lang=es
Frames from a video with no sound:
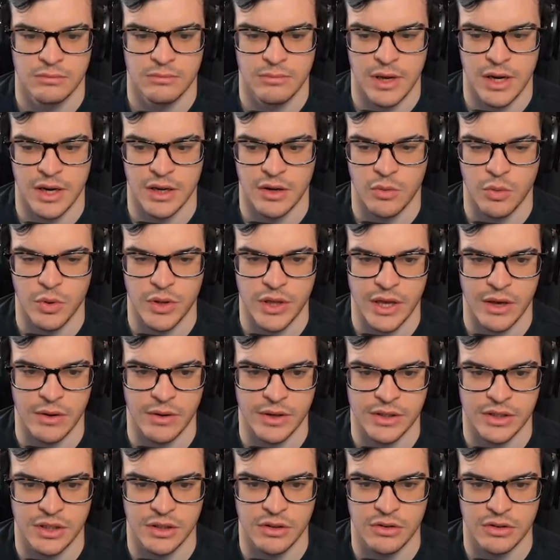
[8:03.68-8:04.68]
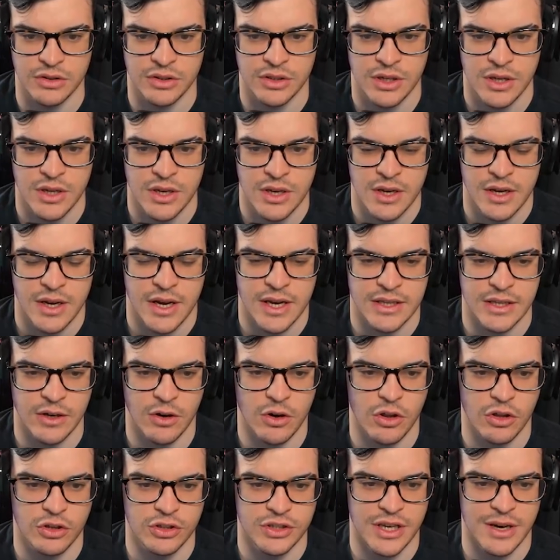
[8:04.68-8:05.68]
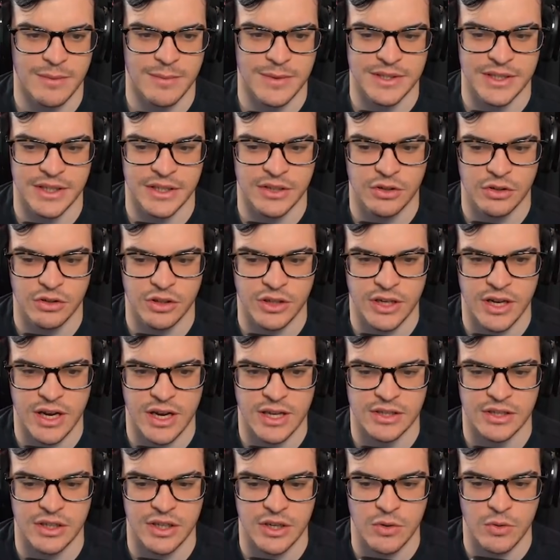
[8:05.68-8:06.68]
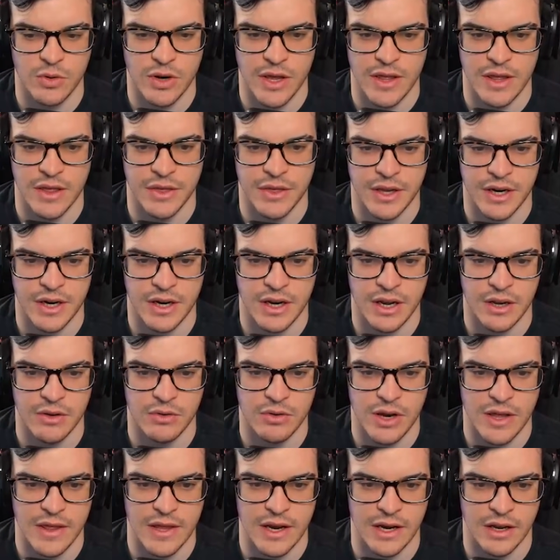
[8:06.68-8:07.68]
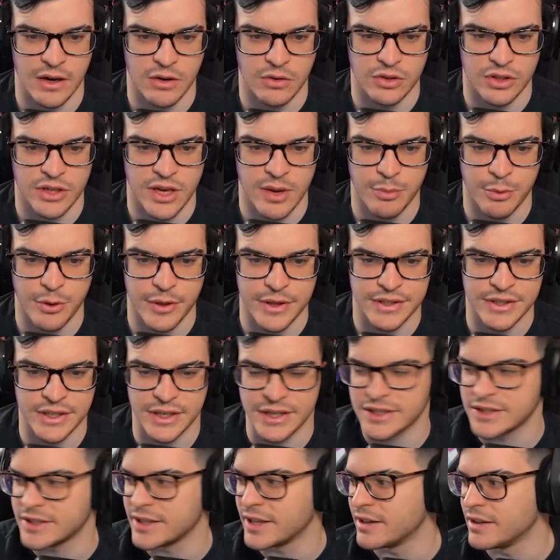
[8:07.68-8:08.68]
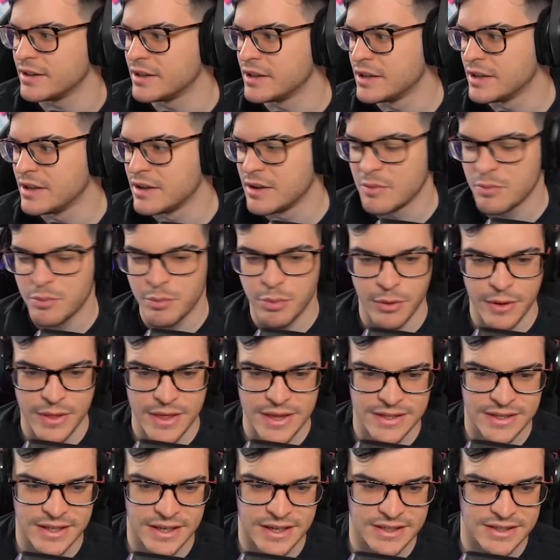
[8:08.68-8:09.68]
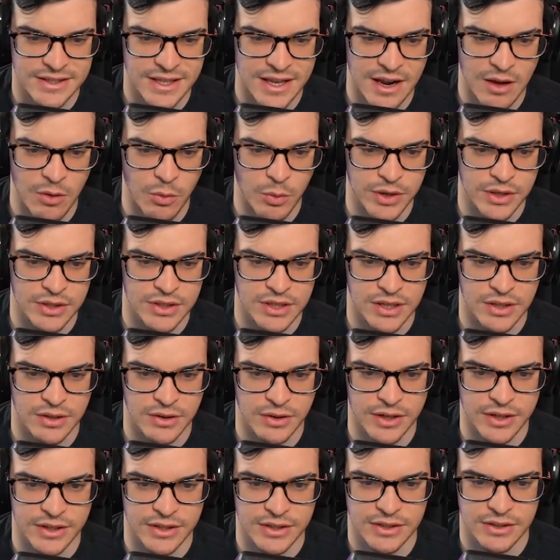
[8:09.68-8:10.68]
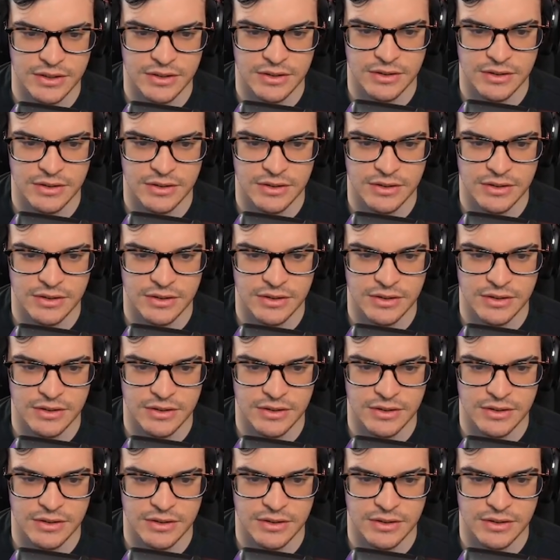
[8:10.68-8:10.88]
Vale, cuidado, eh, chicos. Que tengo dos armas exóticas y una de cerca y una de lejos. Que puede ser esta. Puede ser esta la win, señores.